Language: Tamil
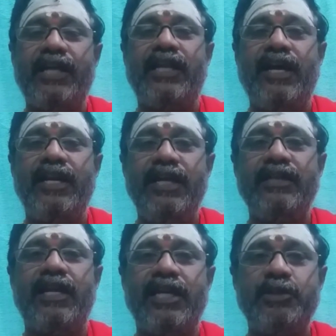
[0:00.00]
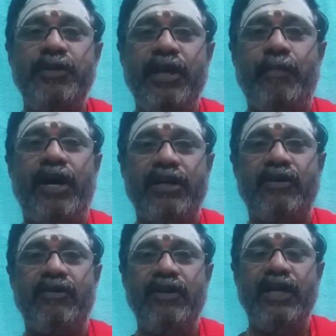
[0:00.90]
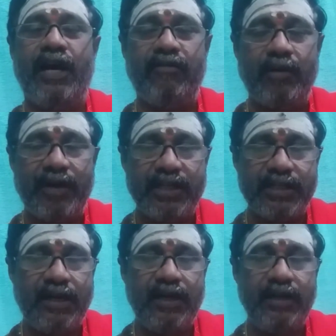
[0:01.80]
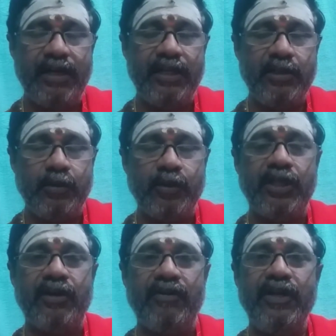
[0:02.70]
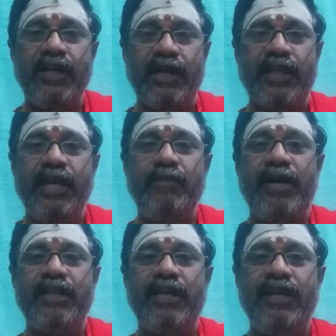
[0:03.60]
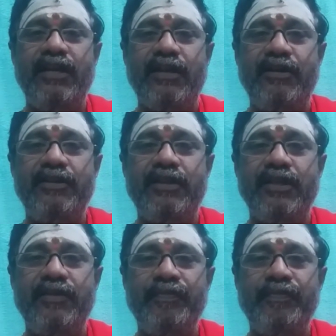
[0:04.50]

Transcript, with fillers: அதனால் அந்த லக்ஷ்மியை பார்க்குறோம் அவளை மனசால் நினைத்து துதிக்கிறோம் அதே மாதிரி எழுந்து